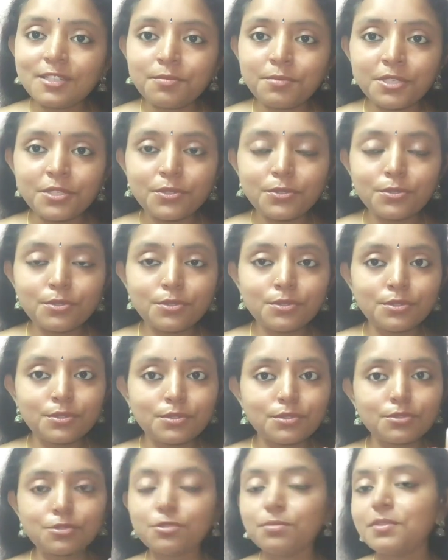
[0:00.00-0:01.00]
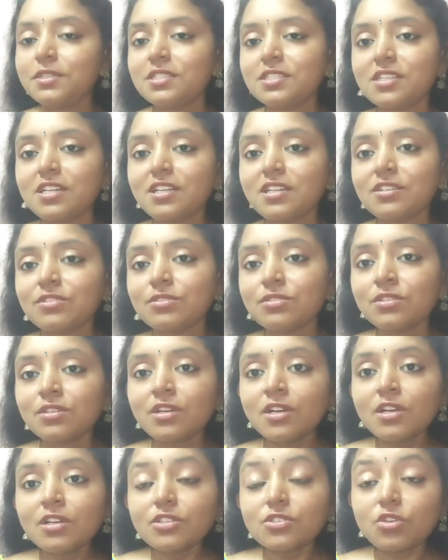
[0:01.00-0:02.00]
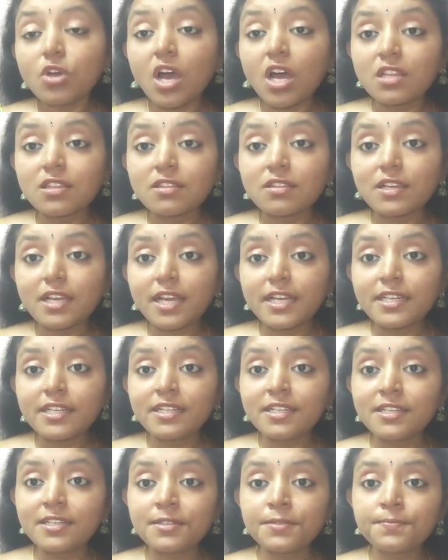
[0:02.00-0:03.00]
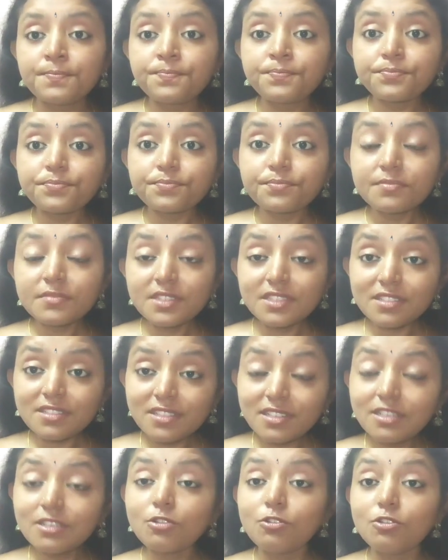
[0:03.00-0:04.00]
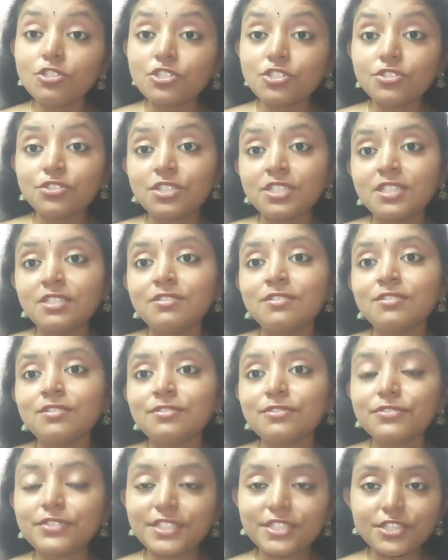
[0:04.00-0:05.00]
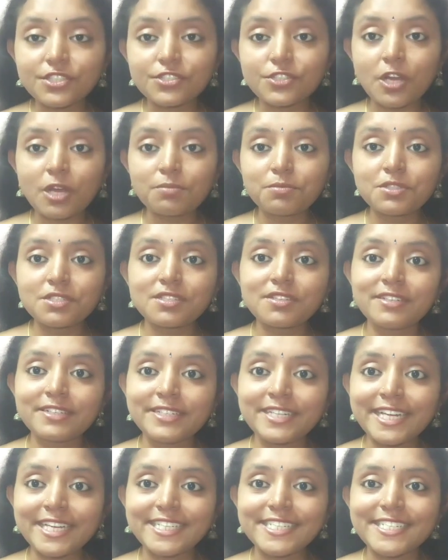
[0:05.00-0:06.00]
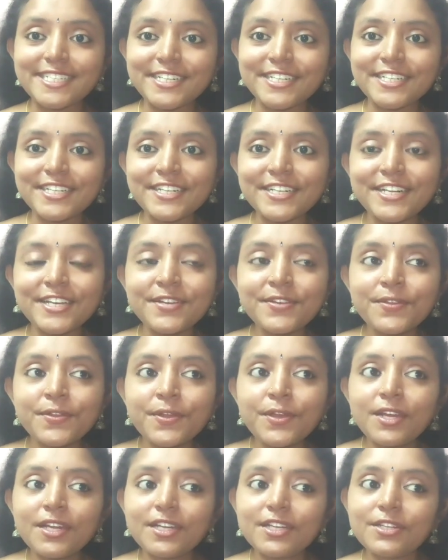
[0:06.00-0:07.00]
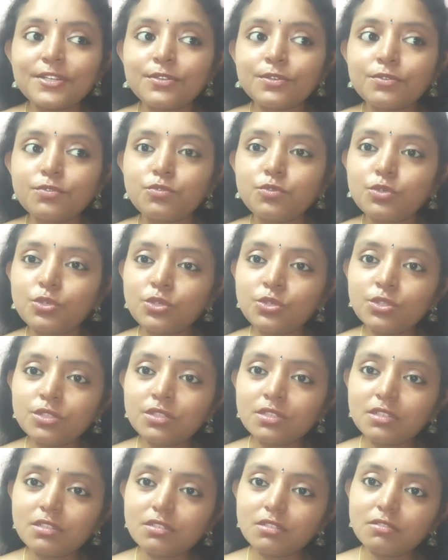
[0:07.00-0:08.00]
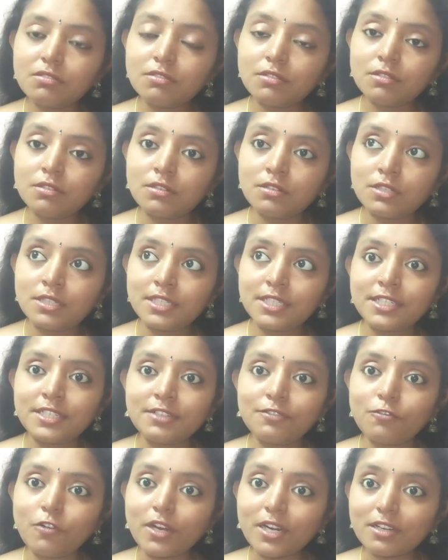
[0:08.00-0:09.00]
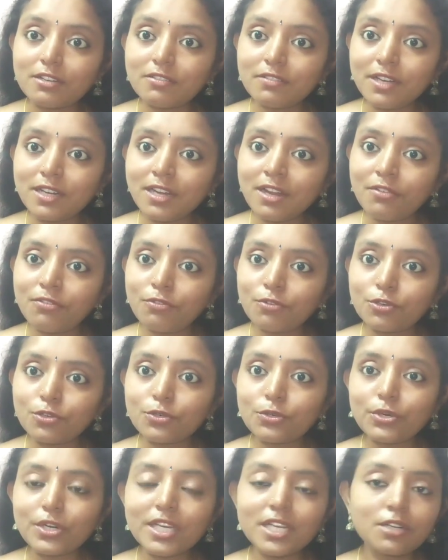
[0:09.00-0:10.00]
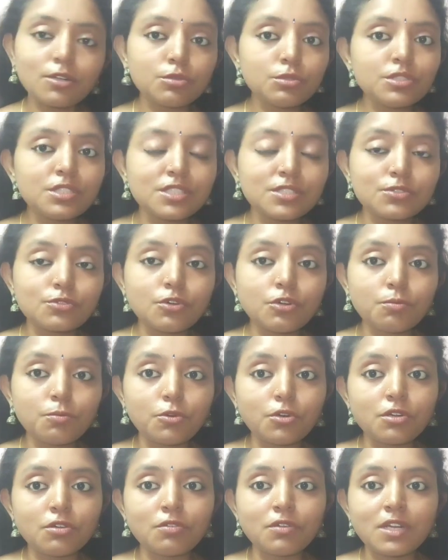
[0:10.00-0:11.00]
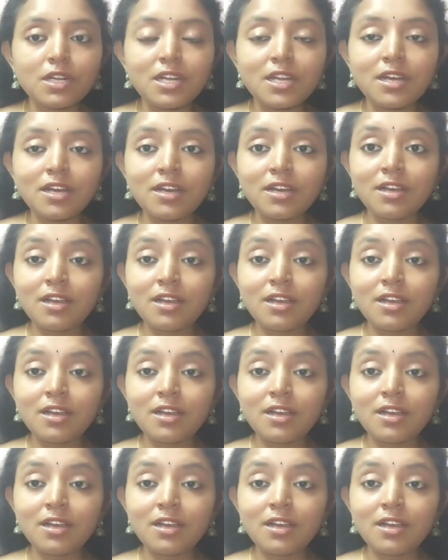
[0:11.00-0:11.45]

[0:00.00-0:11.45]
నేను మీకు చూపించలేను సో అందుకని కొంచెం నేను వీడియోస్ స్టాప్ చేశాను నెక్స్ట్ ఏంటంటే నేను ఫుడ్ ఏంటంటే వర్క్ వల్ల ఫుడ్ కూడా ఎక్కువ తీసుకోకపోవడం వల్ల